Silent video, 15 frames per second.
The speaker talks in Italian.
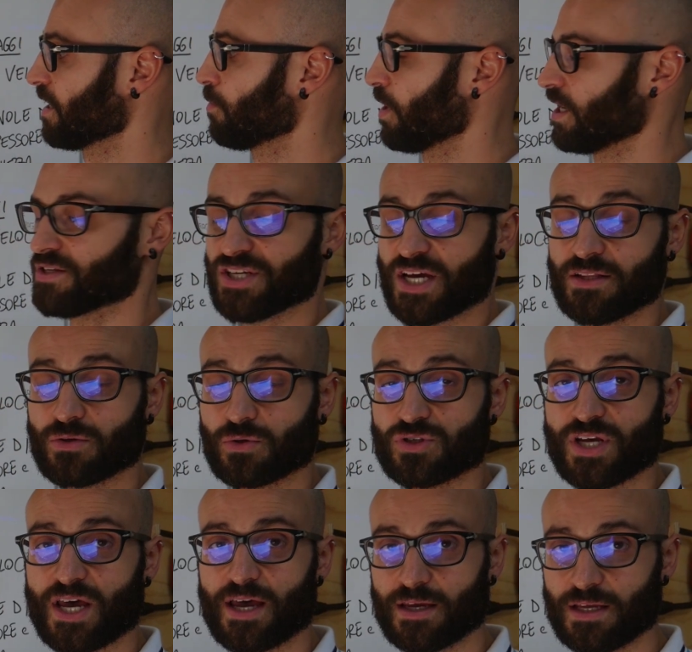che qua al centro
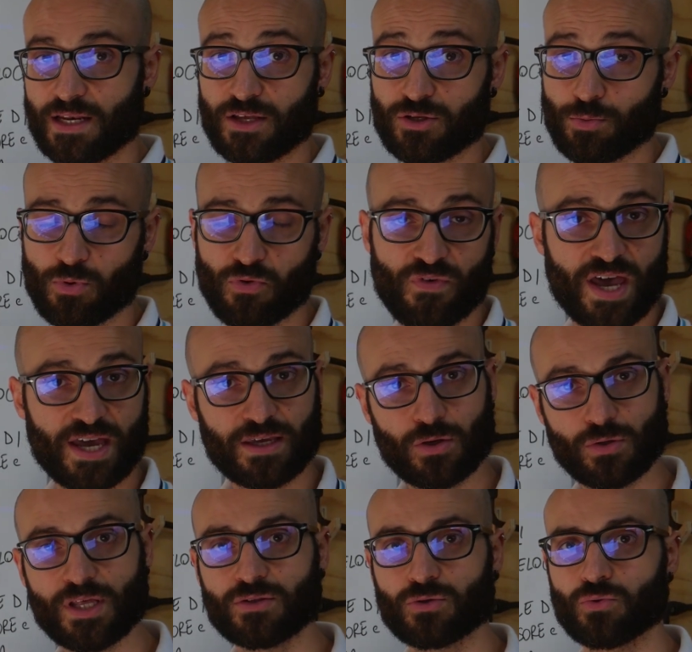c'è il legno più vecchio,
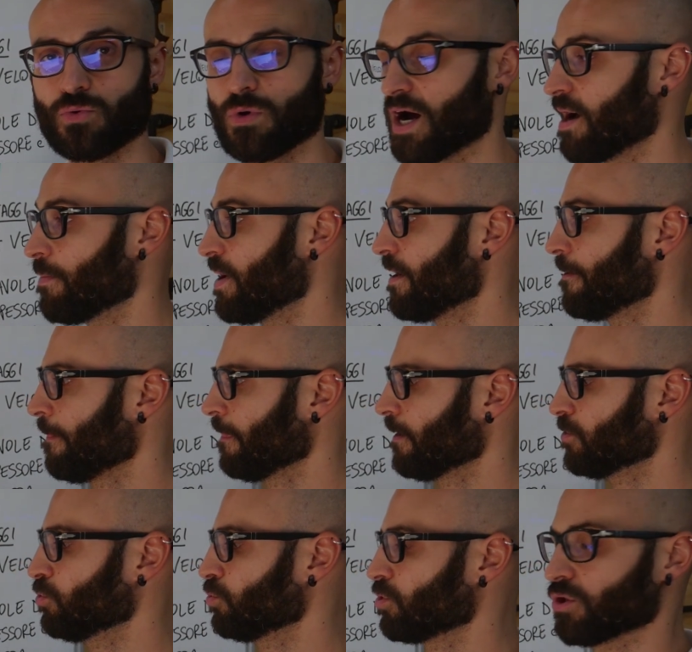detto durame,
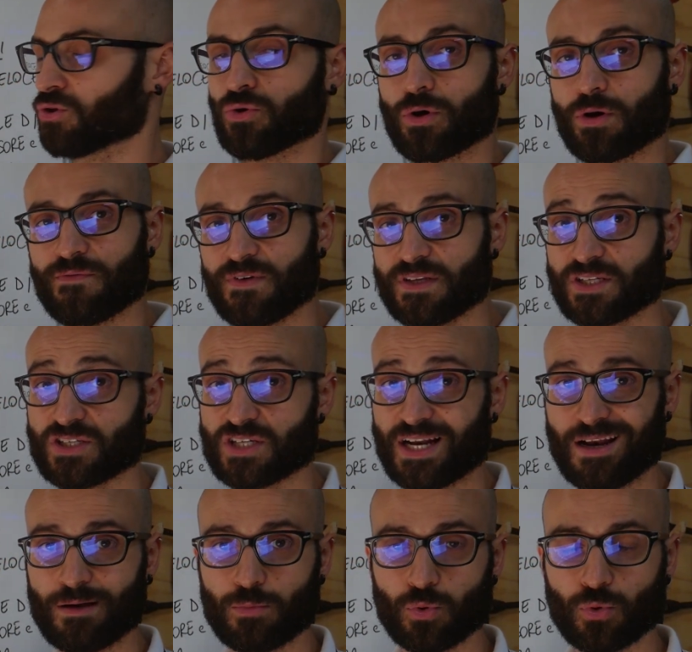tutto attorno invece c'è
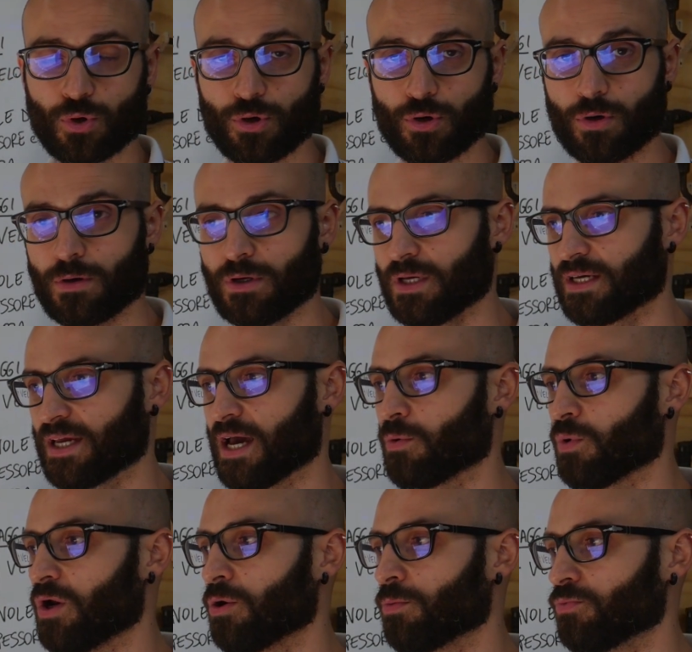l'alburno, che è
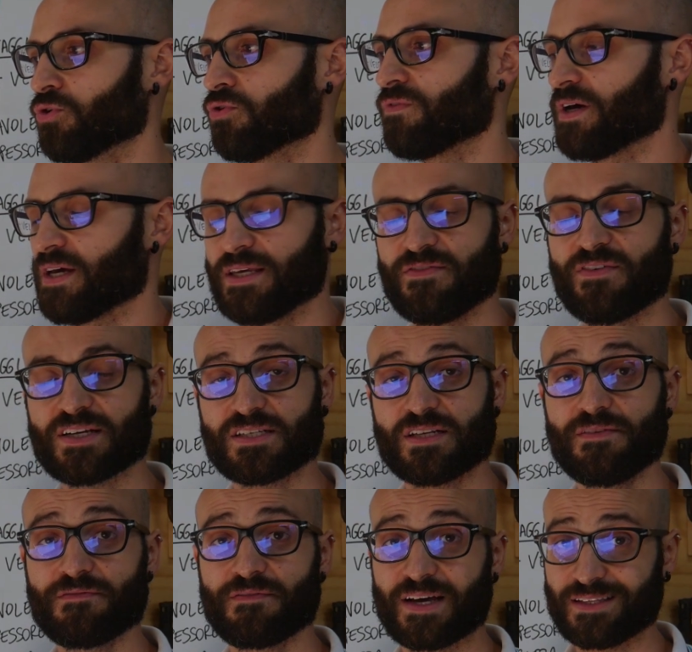quello dove i vasi
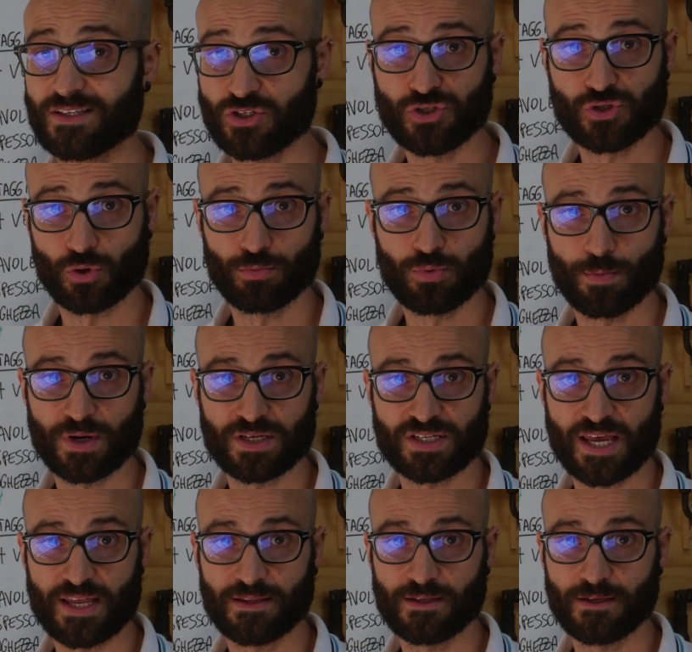linfatici sono più
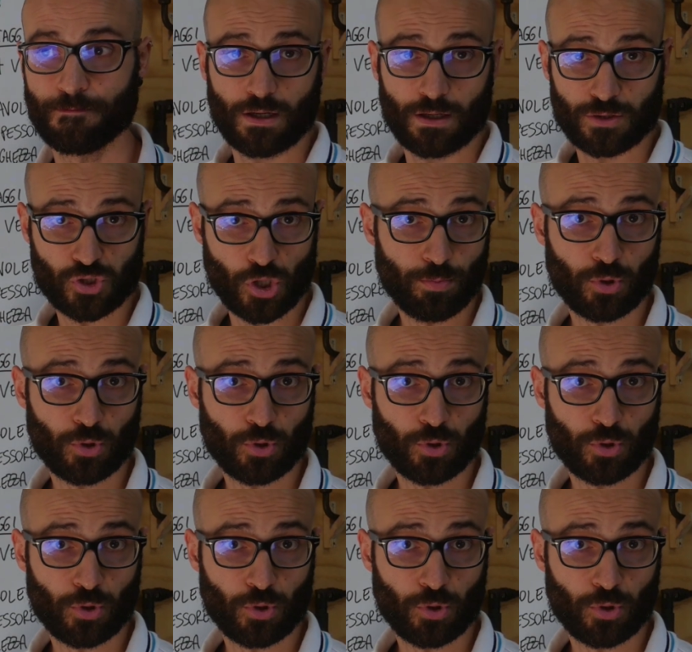presenti. Ciò